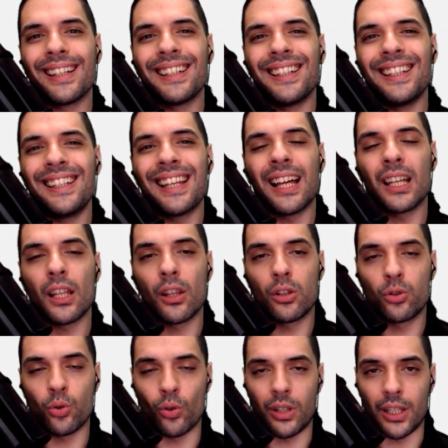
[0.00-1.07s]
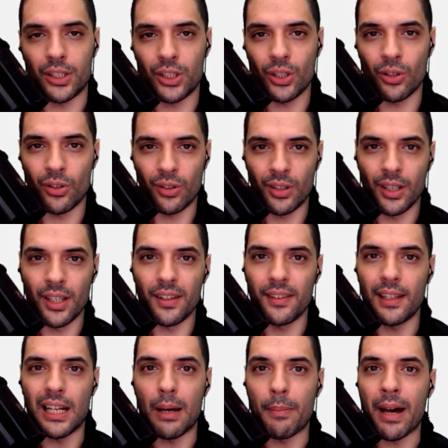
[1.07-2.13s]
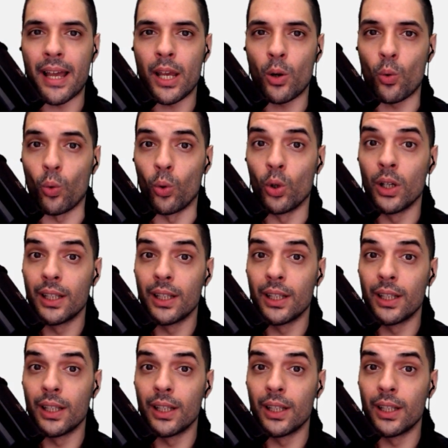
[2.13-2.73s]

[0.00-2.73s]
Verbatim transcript: y la sucesión de la maegu.